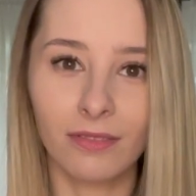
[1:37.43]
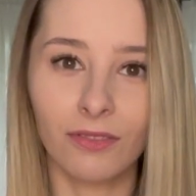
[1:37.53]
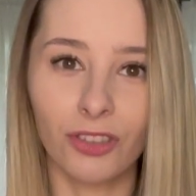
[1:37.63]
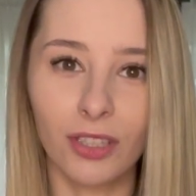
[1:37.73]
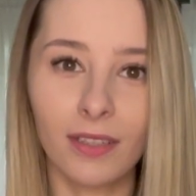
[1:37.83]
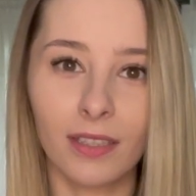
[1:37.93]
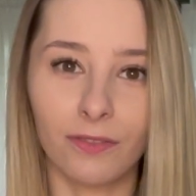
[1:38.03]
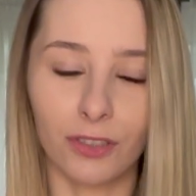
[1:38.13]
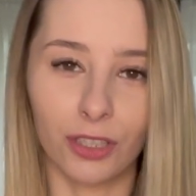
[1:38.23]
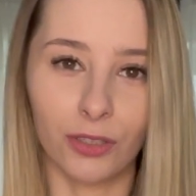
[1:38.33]
nigdy w
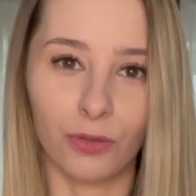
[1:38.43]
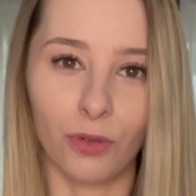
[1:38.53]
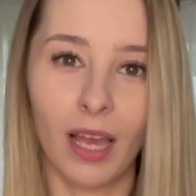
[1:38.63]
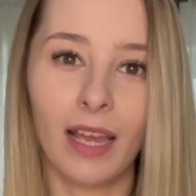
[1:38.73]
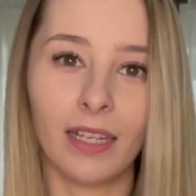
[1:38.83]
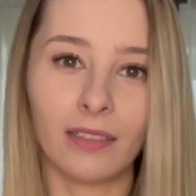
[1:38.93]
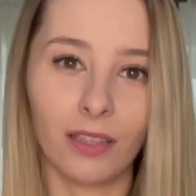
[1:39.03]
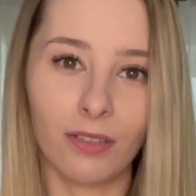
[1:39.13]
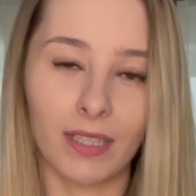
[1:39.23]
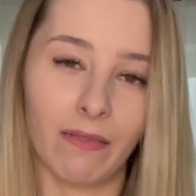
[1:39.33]
życiu nie
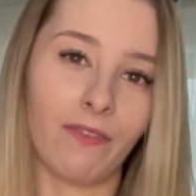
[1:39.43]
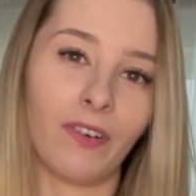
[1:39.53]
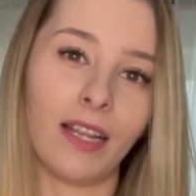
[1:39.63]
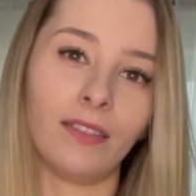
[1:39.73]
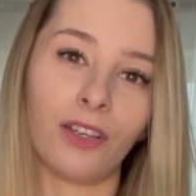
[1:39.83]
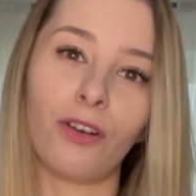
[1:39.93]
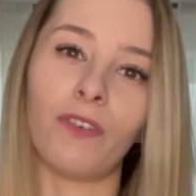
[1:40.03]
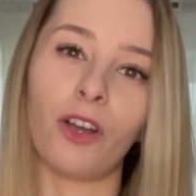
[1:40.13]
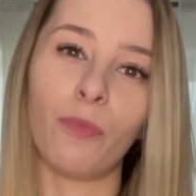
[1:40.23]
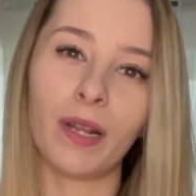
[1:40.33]
dostałam
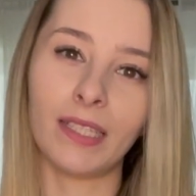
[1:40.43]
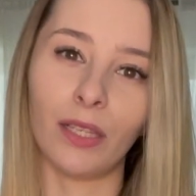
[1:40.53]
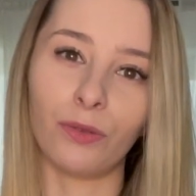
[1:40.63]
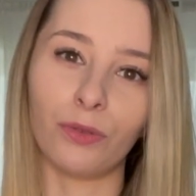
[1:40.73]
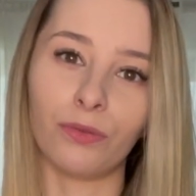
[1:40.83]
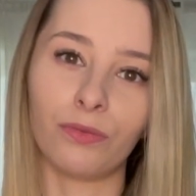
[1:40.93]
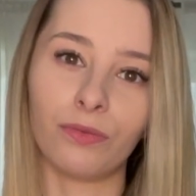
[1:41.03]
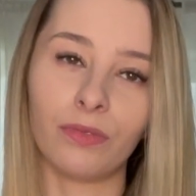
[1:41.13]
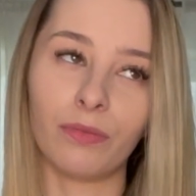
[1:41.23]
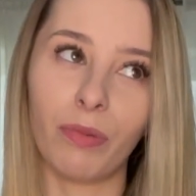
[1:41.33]
walentynkowego prezentu,
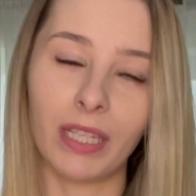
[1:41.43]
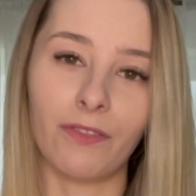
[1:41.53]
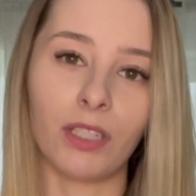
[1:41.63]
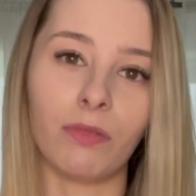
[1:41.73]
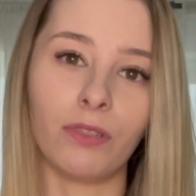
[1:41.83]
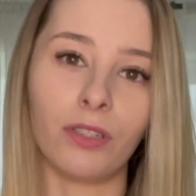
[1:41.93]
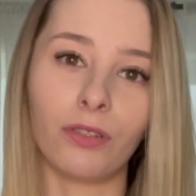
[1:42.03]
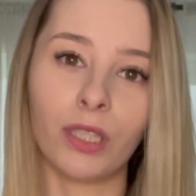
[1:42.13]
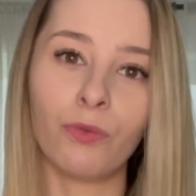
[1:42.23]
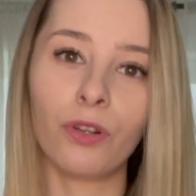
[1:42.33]
bo zawsze były tylko
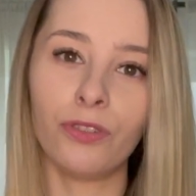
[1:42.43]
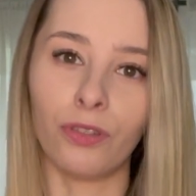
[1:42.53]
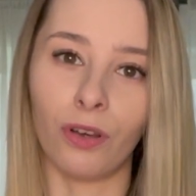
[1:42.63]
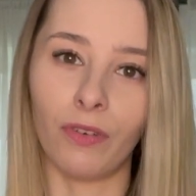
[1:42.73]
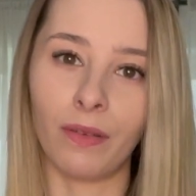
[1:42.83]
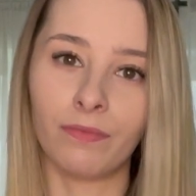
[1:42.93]
te urodzinowe.